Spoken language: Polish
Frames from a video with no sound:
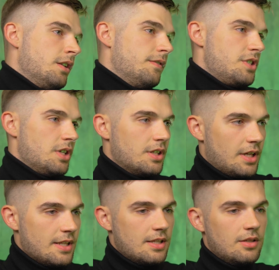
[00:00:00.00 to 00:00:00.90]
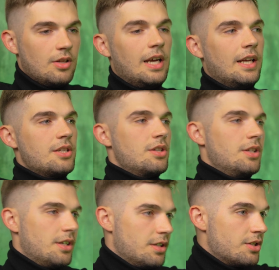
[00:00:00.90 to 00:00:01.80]
200 tysięcy, no ale jeszcze
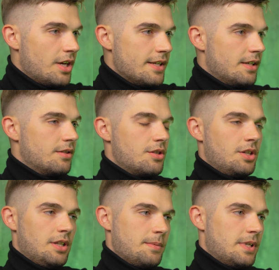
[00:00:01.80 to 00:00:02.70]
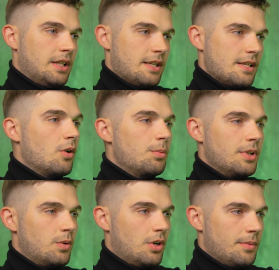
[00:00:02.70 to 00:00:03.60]
nie 600 czy 700 na zakup
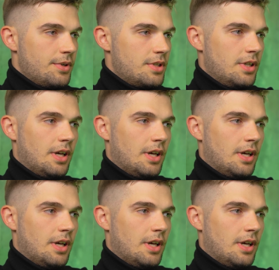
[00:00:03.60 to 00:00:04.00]
nieruchomości,